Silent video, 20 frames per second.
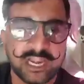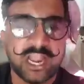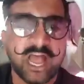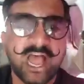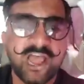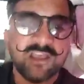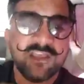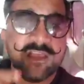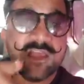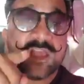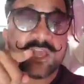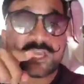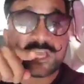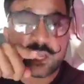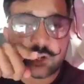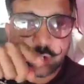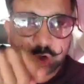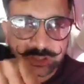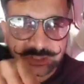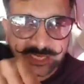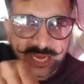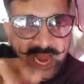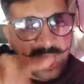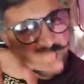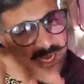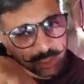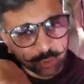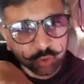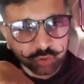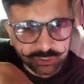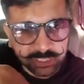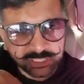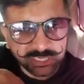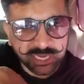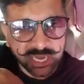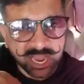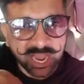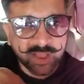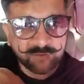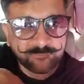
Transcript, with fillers: लल्ला कि घुस के अगर घुसी थी ना